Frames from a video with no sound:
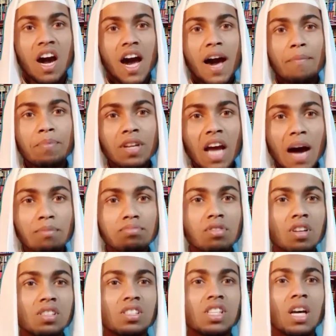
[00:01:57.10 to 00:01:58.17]
আপনি
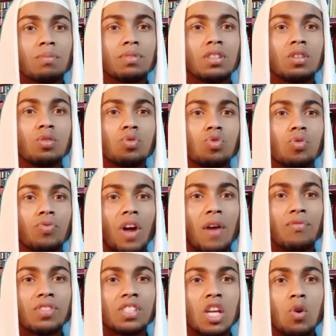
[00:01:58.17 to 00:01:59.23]
আব্দুর রাজ্জাক বিন ইউসুফ
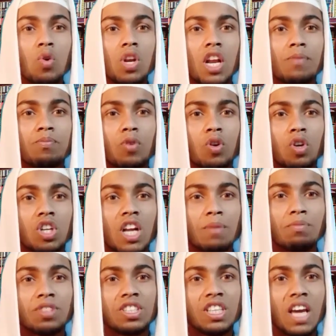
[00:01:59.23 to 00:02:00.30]
হাফেজাহুল্লার প্রোগ্রাম
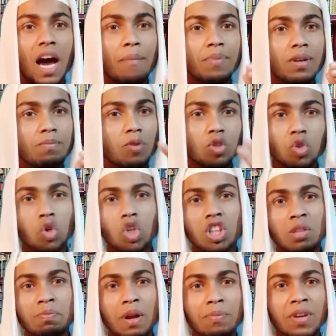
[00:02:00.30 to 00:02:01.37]
কি আপনি বন্ধ
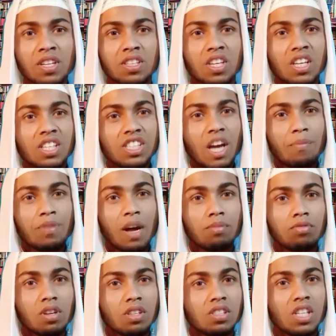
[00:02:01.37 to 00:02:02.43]
করতে পারবেন যে আপনি
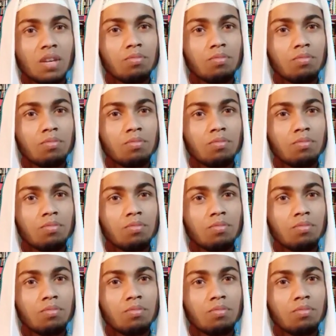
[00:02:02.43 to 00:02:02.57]
আব্দুর রাজ্জাক